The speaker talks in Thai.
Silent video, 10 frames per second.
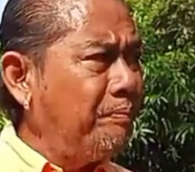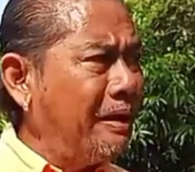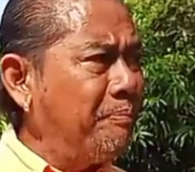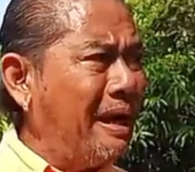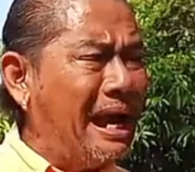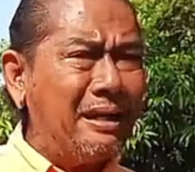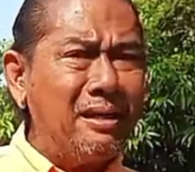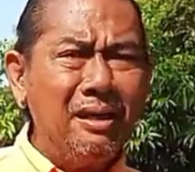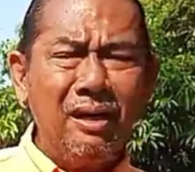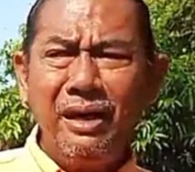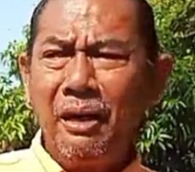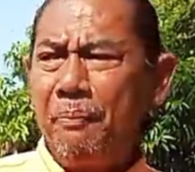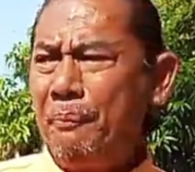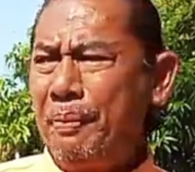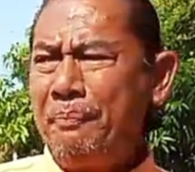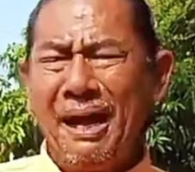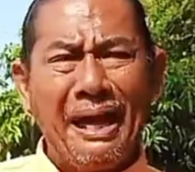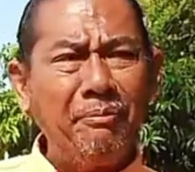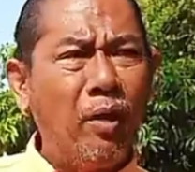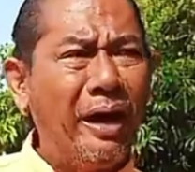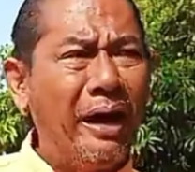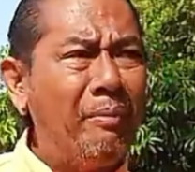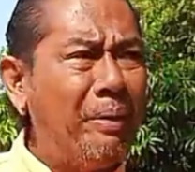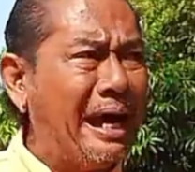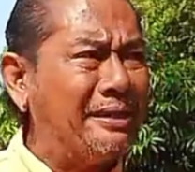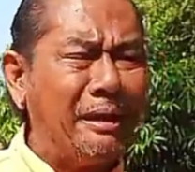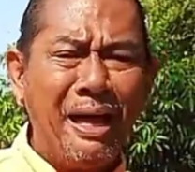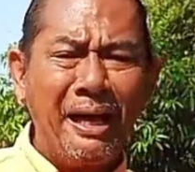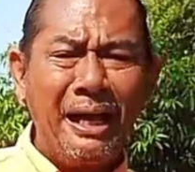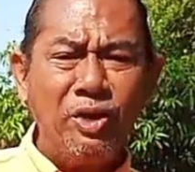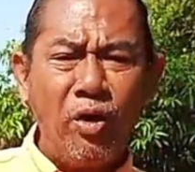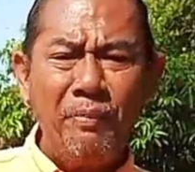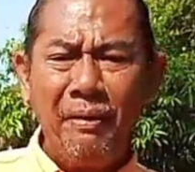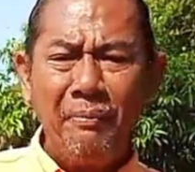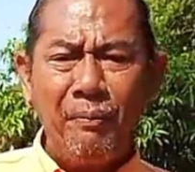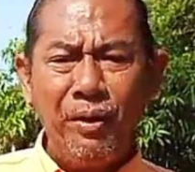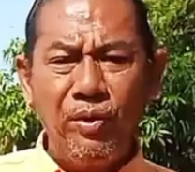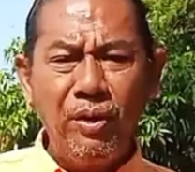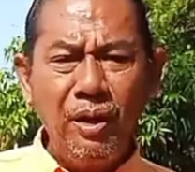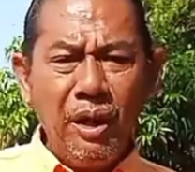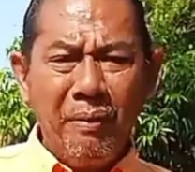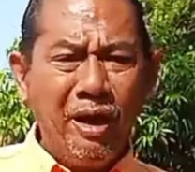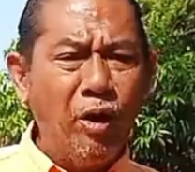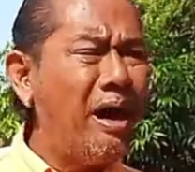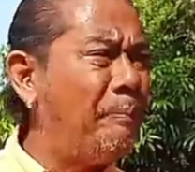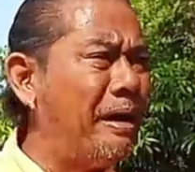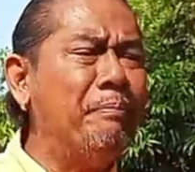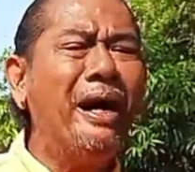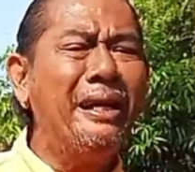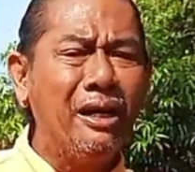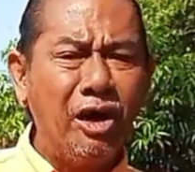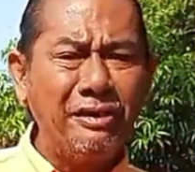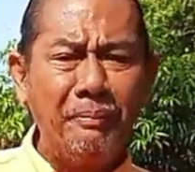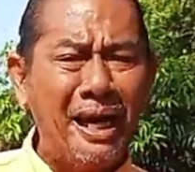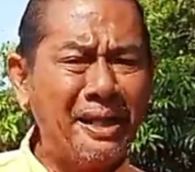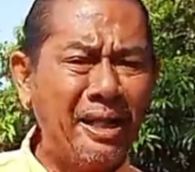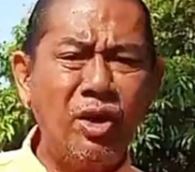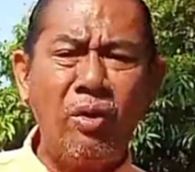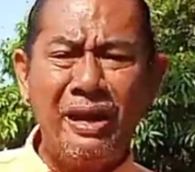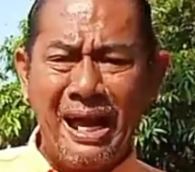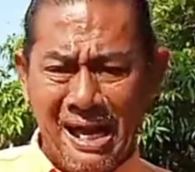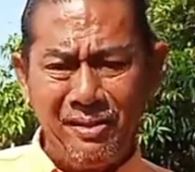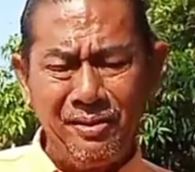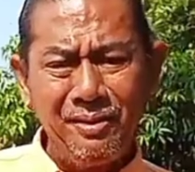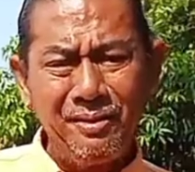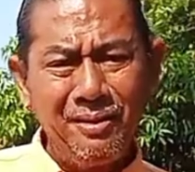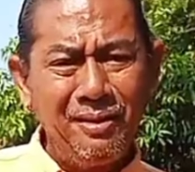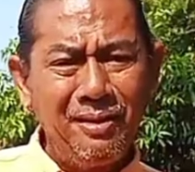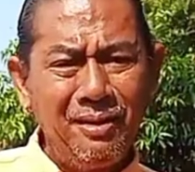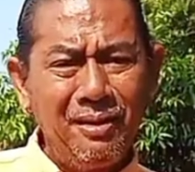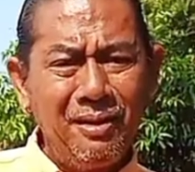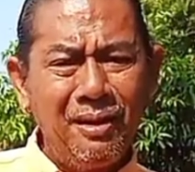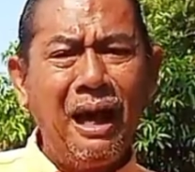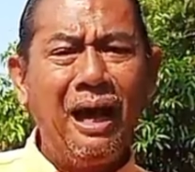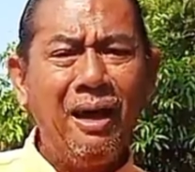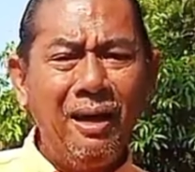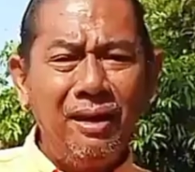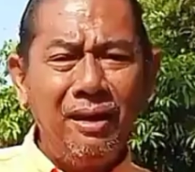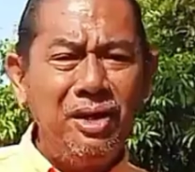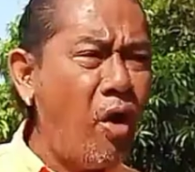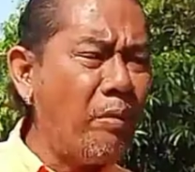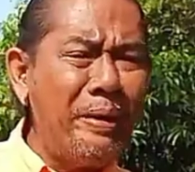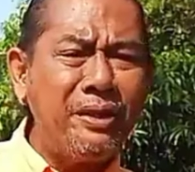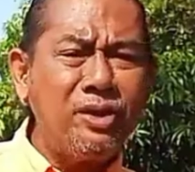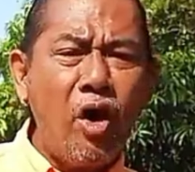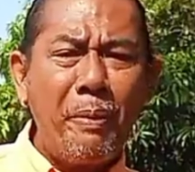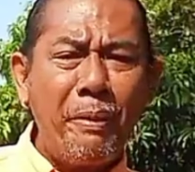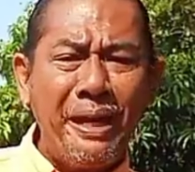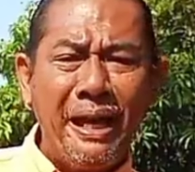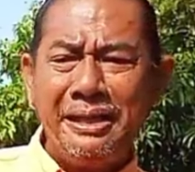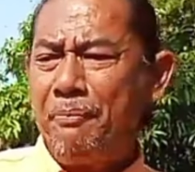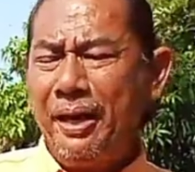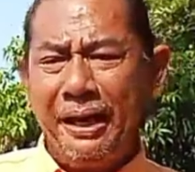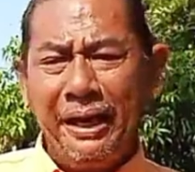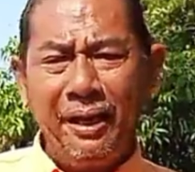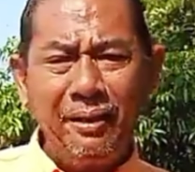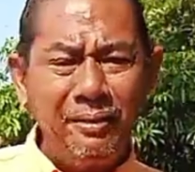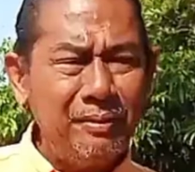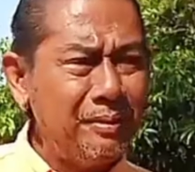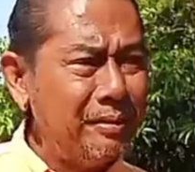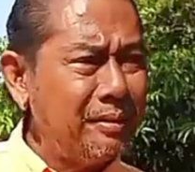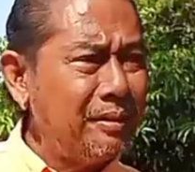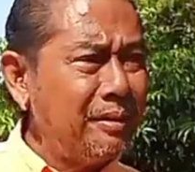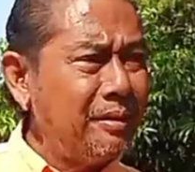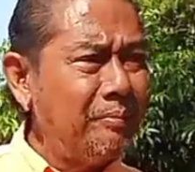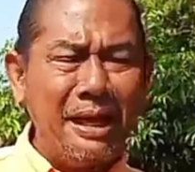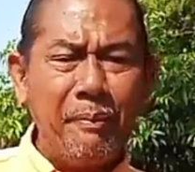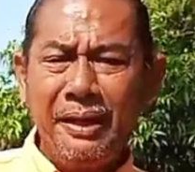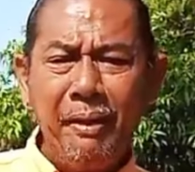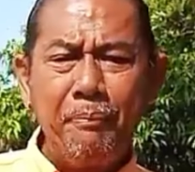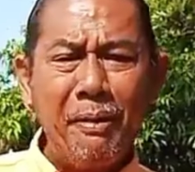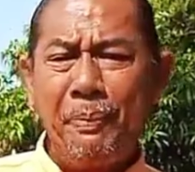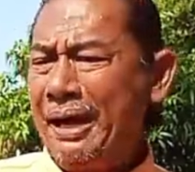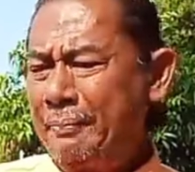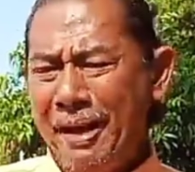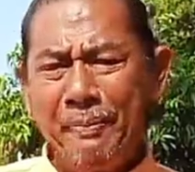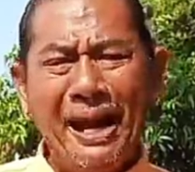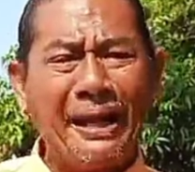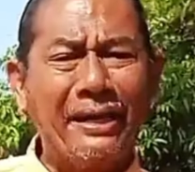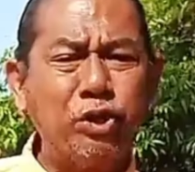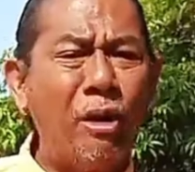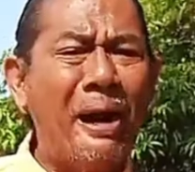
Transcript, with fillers: เป็นประหลัด หรือเขาเรียกเป็นประหลัดเปล่าวะประหลัดสำนักนายกมีเปล่าไม่รู้ ไม่รู้อ่าเป็นเบอร์หนึ่งของสำนักนายกก็ได้อะหรือโยกบิ๊กโจ๊กไปเป็นอาชิบดี ไม่ใช่เป็นเป็นเป็นประหลัดกระทรวง